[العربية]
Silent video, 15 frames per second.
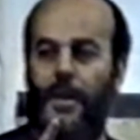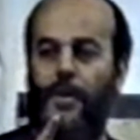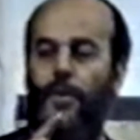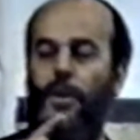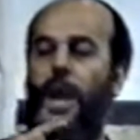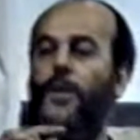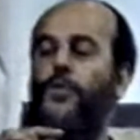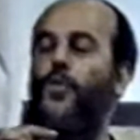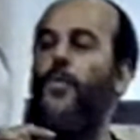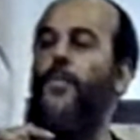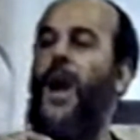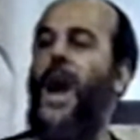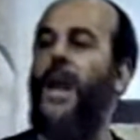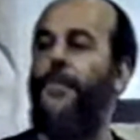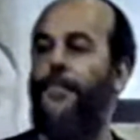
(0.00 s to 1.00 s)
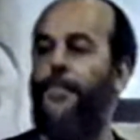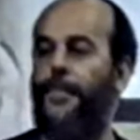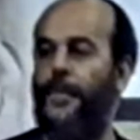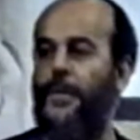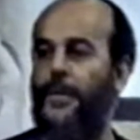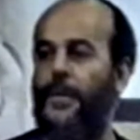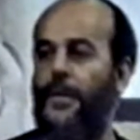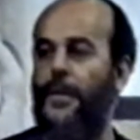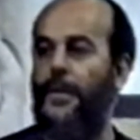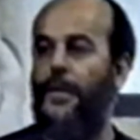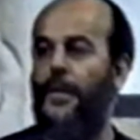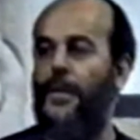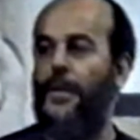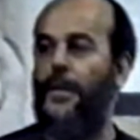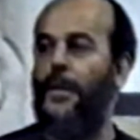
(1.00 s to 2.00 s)
انه راح تكون حرب
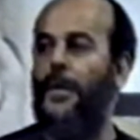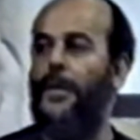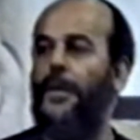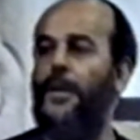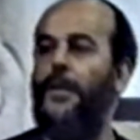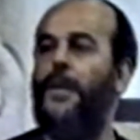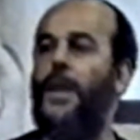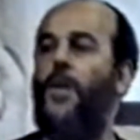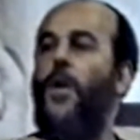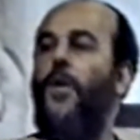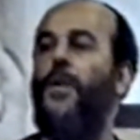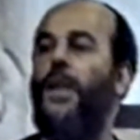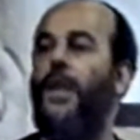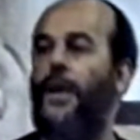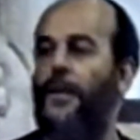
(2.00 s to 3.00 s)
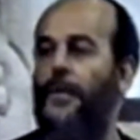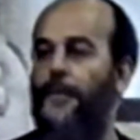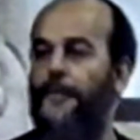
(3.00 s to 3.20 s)
نوويه